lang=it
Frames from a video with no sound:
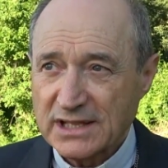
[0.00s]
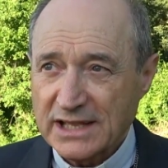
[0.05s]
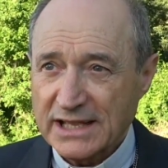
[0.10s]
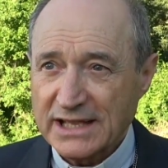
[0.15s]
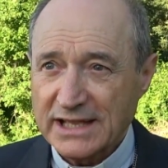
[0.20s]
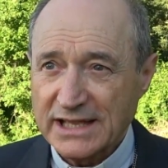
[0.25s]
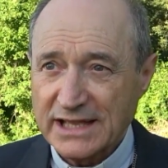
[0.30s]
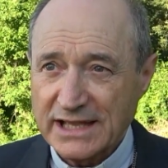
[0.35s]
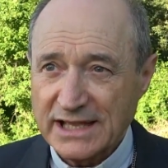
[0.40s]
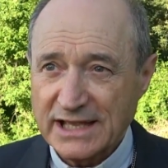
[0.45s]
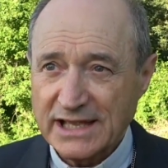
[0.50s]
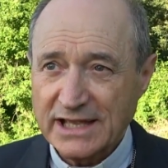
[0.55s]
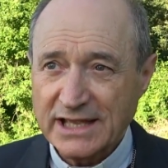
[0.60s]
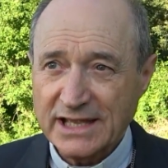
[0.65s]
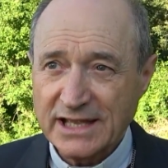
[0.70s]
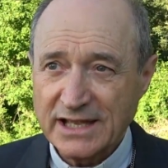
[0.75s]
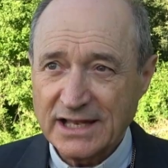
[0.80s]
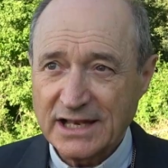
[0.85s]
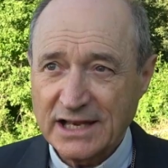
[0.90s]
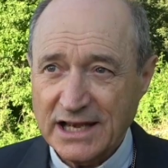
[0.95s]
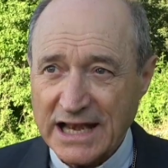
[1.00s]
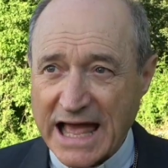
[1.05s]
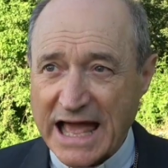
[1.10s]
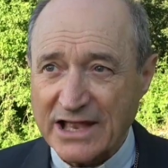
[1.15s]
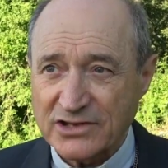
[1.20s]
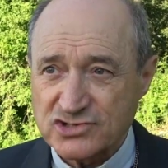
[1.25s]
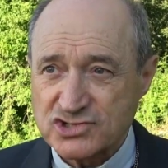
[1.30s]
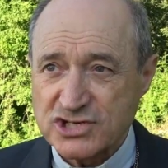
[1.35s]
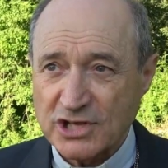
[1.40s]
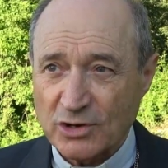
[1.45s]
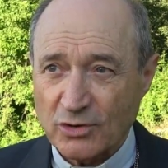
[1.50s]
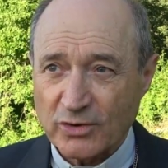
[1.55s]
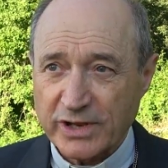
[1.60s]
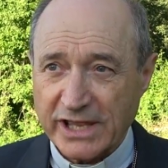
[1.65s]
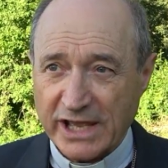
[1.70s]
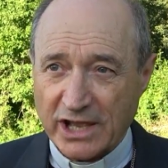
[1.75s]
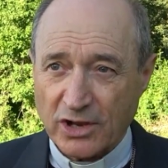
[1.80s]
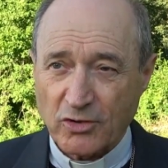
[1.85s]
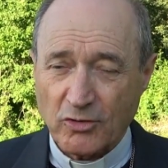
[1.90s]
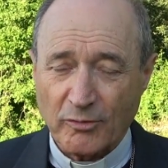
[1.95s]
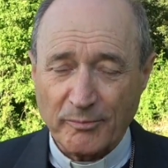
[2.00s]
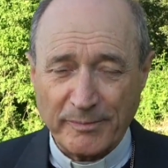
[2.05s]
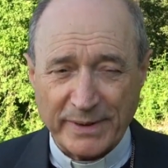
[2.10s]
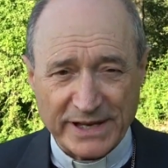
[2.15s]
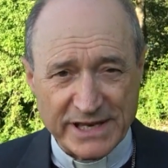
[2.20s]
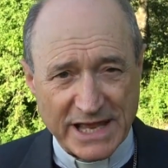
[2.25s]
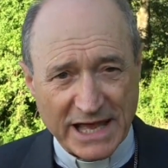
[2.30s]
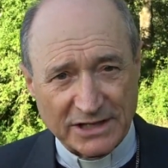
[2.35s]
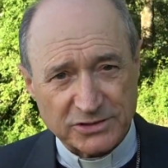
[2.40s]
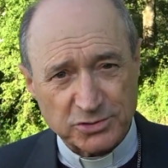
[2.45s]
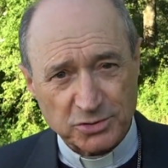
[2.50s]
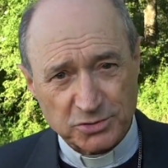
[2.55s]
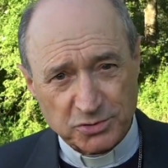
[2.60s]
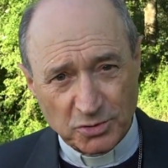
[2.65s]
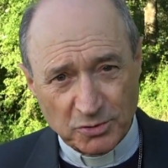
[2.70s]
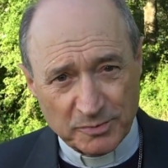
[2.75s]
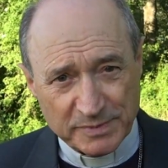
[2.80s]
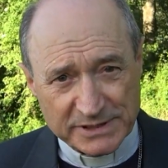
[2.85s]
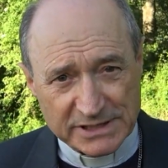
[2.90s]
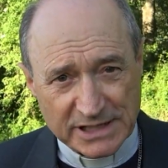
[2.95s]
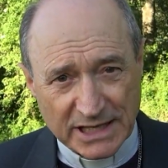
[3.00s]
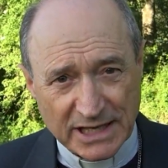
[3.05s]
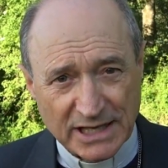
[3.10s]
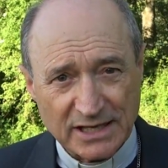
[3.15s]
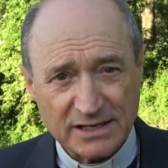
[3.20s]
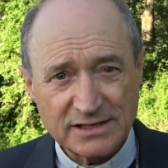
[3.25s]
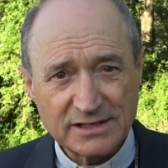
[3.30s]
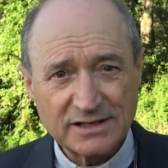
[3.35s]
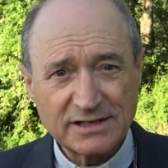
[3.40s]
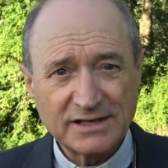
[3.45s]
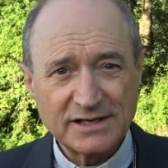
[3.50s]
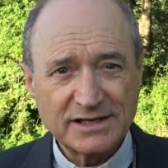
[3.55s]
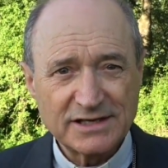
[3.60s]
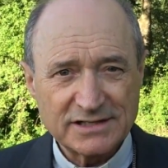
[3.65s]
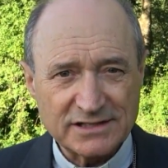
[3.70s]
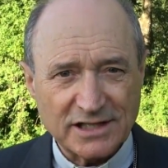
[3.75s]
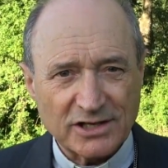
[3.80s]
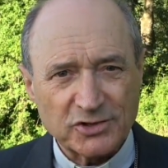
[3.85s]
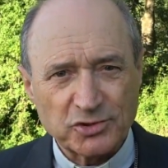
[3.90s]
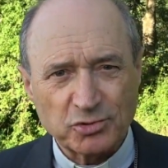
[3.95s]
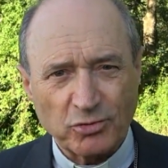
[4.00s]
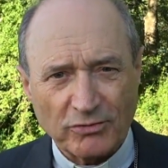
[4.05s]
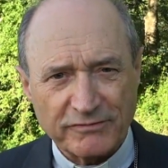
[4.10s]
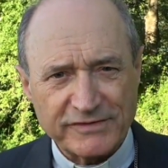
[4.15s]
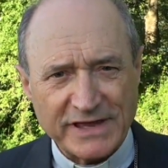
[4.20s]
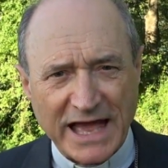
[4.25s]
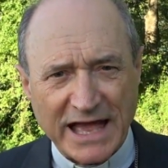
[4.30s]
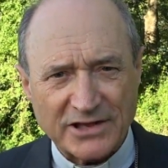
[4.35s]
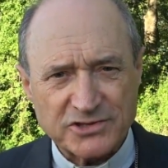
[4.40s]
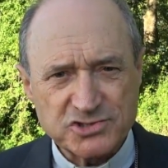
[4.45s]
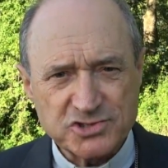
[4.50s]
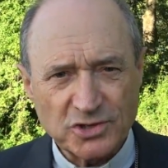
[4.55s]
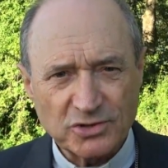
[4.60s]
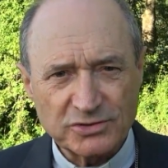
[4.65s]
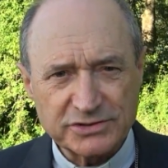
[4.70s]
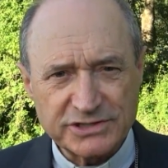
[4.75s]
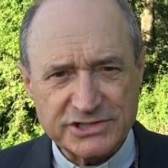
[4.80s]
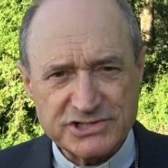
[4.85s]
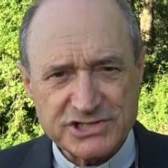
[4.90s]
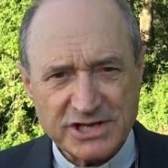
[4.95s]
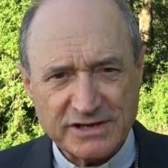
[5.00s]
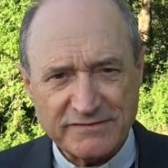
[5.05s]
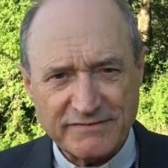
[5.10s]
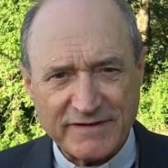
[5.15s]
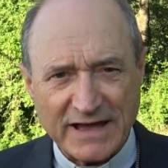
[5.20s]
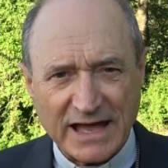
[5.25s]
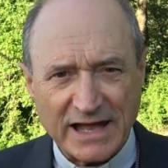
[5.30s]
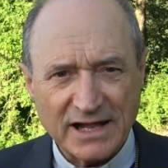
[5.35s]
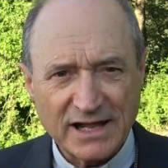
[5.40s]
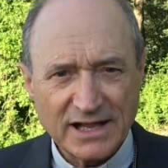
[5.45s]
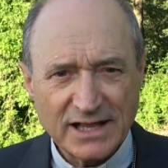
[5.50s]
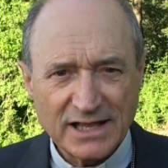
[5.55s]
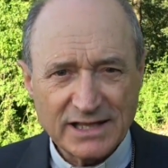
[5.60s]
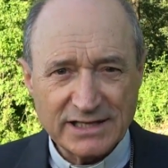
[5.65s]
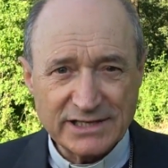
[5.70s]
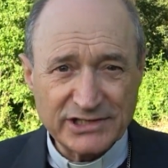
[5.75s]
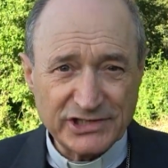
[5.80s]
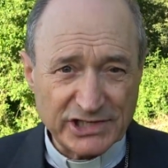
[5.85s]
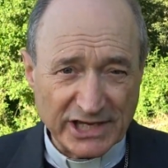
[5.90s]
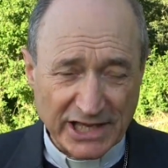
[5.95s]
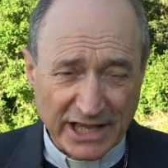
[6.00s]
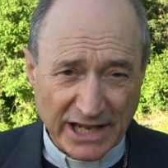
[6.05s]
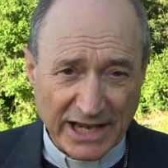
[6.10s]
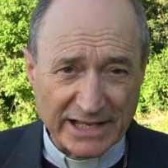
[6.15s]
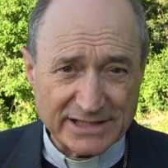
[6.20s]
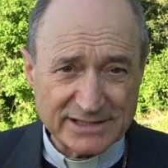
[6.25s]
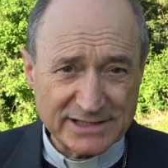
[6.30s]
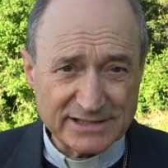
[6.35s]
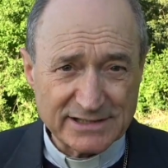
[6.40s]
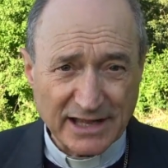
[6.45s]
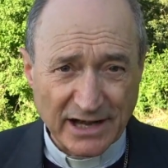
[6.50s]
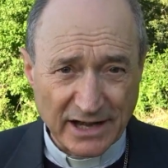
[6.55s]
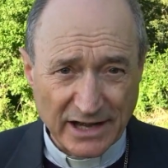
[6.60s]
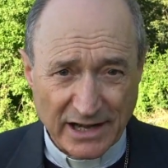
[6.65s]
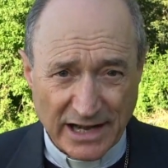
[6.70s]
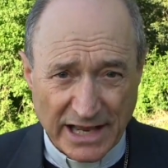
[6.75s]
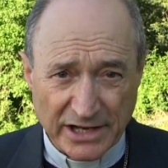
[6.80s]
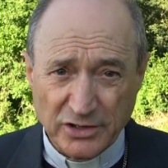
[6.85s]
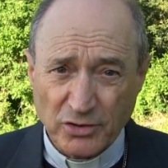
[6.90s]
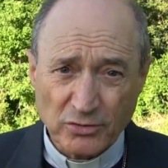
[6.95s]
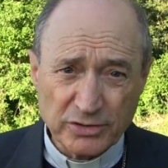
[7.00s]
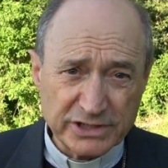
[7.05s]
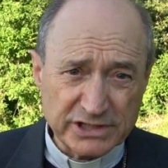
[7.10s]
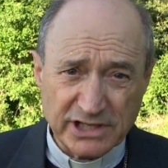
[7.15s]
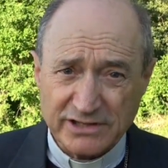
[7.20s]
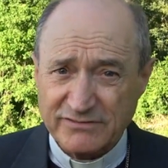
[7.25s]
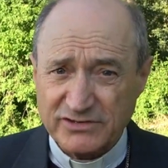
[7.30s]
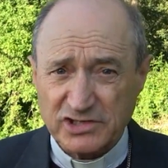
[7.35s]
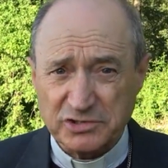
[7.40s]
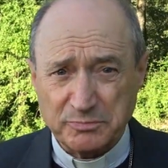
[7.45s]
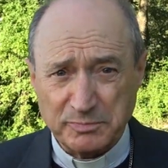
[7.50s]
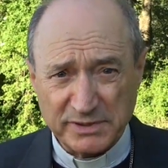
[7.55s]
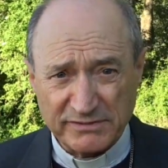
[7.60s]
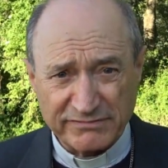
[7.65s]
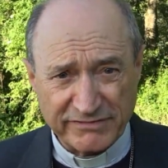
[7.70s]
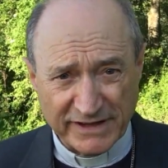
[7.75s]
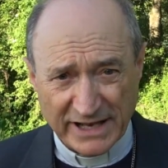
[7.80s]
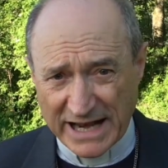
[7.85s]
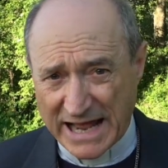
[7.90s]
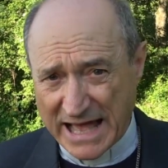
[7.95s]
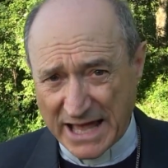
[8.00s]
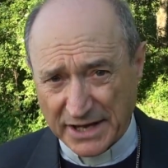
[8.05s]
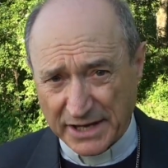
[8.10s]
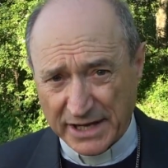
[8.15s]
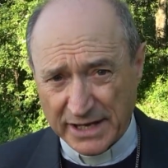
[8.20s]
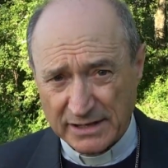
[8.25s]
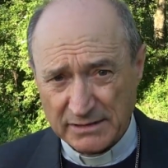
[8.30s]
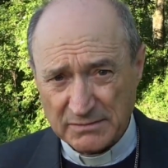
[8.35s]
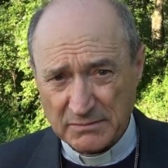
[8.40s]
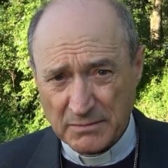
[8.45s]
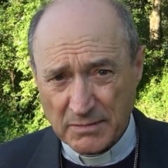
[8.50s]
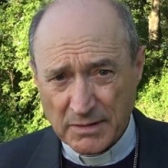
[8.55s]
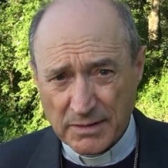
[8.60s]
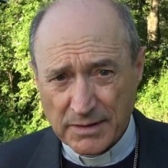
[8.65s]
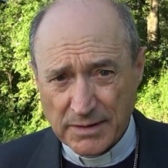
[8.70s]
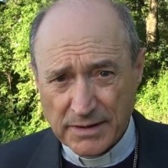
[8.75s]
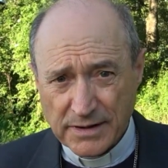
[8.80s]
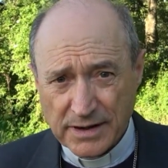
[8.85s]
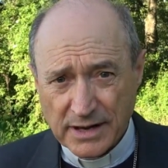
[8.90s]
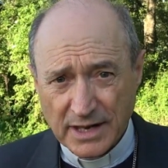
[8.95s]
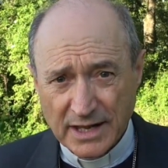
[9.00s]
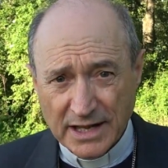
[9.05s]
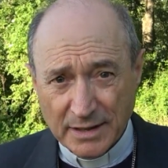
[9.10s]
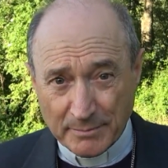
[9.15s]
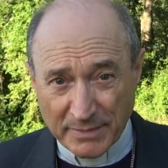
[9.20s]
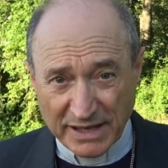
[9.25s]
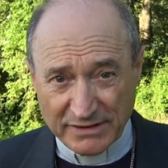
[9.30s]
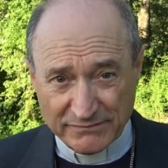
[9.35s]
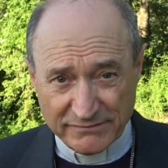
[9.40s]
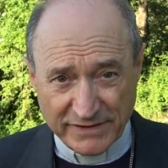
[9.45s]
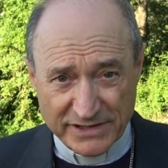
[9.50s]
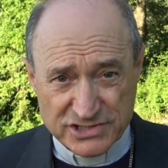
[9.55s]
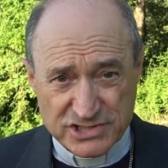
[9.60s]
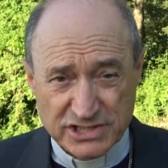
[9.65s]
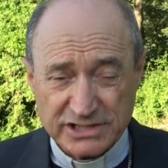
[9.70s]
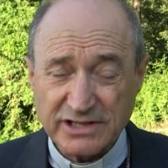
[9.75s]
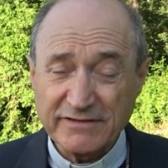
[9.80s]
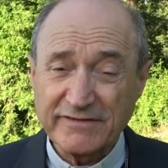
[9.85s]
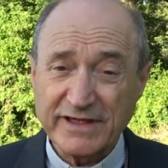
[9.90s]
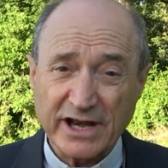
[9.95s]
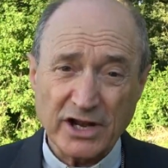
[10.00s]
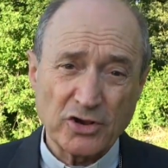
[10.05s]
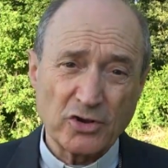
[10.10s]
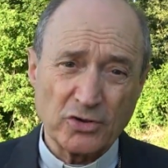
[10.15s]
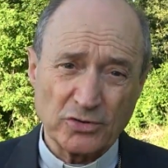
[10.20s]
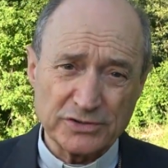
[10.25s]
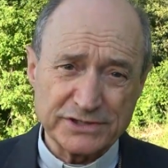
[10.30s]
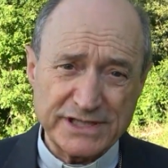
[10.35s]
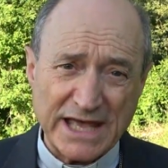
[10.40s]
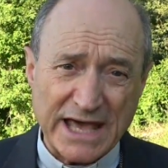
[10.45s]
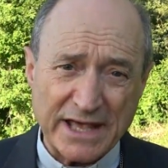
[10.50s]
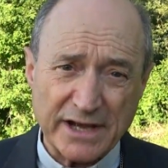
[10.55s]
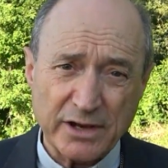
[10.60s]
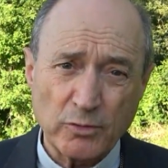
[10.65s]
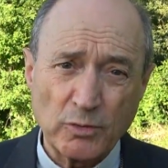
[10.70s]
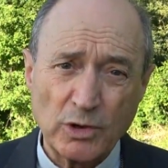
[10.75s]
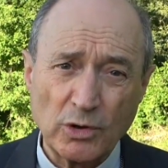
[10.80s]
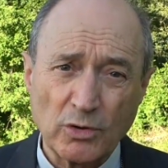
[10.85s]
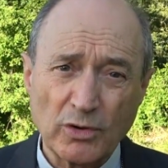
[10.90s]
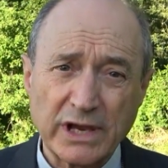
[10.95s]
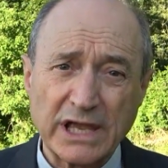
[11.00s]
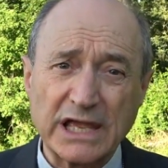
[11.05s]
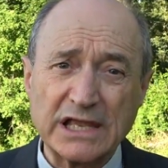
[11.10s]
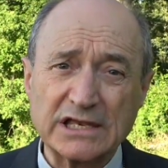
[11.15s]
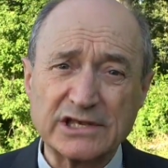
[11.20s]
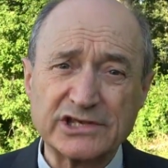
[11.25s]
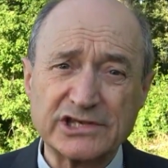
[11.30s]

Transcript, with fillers: eh, l'angelo che ha accompagnato Tobia nel suo viaggio diceva i segreti del re non li devi spifferare, ma invece deve raccontare quello che il